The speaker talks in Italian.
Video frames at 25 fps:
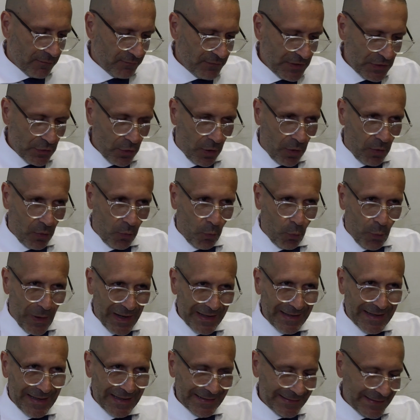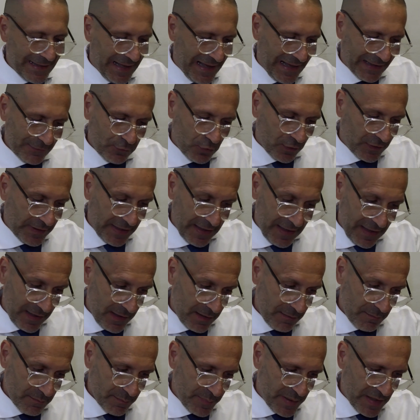Vi do qualche dato che
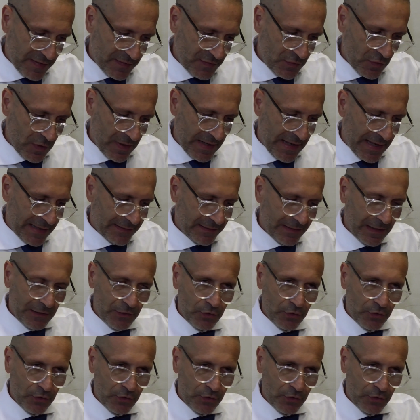è impressionante.